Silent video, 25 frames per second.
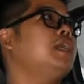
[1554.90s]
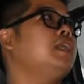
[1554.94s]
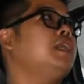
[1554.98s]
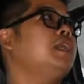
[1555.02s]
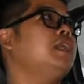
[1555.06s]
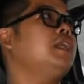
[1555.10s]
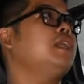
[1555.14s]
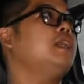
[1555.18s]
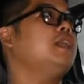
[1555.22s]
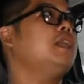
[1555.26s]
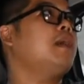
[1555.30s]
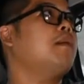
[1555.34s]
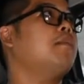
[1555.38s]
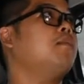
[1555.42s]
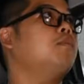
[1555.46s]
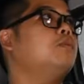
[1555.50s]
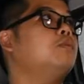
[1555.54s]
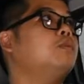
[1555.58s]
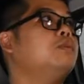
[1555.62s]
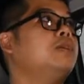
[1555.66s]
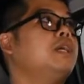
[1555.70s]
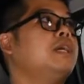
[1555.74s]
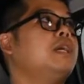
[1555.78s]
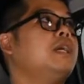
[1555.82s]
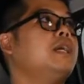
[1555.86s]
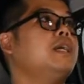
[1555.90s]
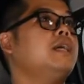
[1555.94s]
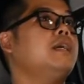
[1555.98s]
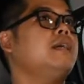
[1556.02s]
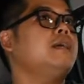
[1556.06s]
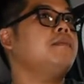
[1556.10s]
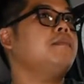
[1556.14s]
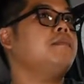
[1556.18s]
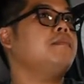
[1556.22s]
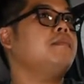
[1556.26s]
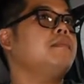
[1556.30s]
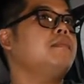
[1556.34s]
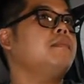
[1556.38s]
Ini
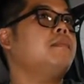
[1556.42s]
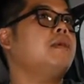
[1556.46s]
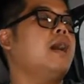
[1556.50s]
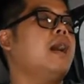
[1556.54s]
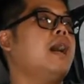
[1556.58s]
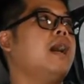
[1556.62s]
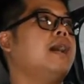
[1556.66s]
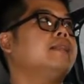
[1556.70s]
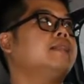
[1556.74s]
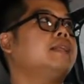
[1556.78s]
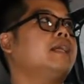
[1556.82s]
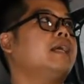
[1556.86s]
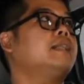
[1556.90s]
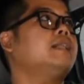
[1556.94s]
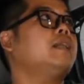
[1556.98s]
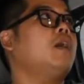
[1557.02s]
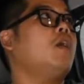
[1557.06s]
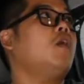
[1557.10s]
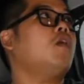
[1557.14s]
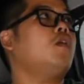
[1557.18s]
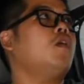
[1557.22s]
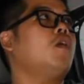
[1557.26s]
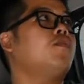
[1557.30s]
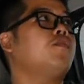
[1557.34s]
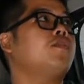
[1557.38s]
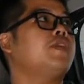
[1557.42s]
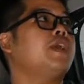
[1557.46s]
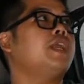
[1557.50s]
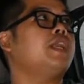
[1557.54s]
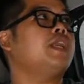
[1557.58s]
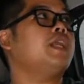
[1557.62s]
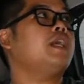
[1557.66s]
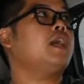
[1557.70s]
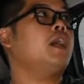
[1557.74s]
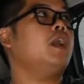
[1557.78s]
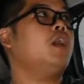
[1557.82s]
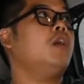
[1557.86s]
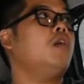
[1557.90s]
lampunya, ah, ternyata on off-nya
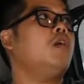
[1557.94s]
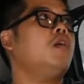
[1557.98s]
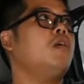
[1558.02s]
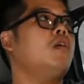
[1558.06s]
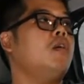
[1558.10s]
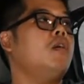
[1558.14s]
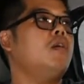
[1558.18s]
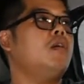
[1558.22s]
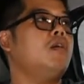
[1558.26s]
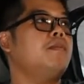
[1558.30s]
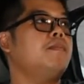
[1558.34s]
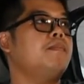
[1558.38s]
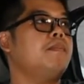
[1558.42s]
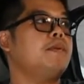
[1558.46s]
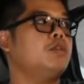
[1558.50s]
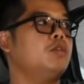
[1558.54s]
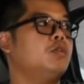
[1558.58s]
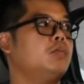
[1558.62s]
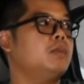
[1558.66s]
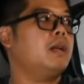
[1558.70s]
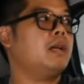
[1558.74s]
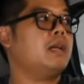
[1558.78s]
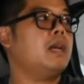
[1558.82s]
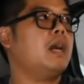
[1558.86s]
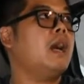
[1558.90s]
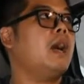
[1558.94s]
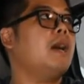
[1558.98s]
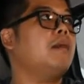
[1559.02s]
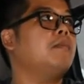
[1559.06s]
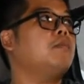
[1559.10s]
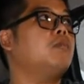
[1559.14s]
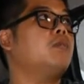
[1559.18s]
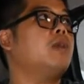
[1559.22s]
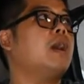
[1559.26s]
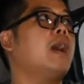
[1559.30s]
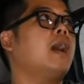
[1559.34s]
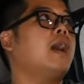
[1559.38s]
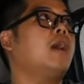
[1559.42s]
ini kalau pintu belakang nggak
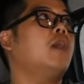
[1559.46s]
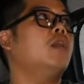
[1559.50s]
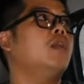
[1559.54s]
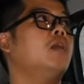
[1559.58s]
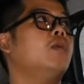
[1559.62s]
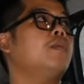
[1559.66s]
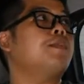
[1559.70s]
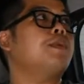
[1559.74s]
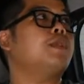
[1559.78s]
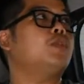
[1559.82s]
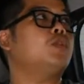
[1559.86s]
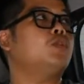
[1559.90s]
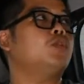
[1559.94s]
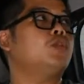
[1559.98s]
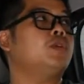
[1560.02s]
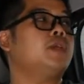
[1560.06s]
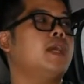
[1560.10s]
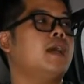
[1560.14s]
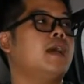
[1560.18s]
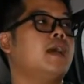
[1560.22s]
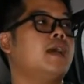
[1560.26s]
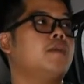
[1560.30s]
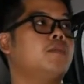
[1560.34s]
kebuka. Kalau pintunya